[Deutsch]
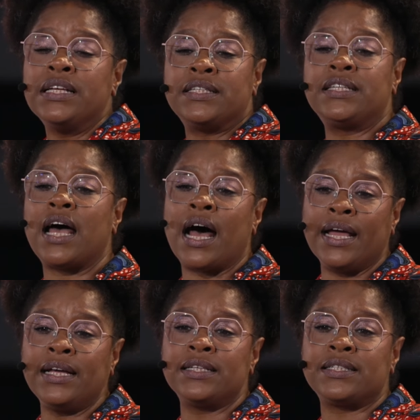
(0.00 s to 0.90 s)
sich
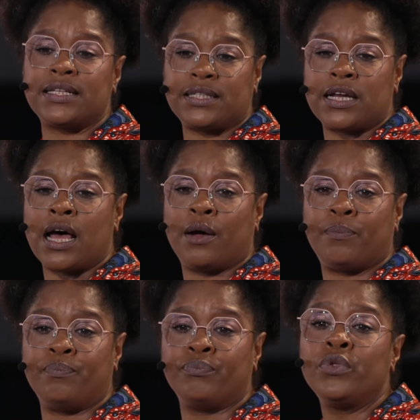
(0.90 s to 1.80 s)
eingesetzt
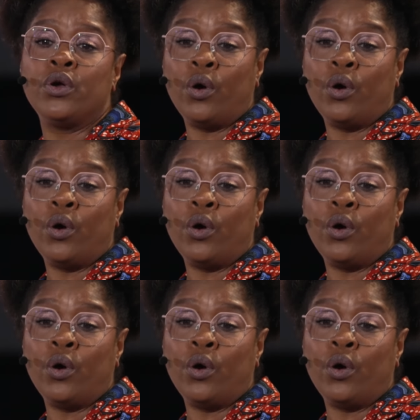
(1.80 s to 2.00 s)
haben,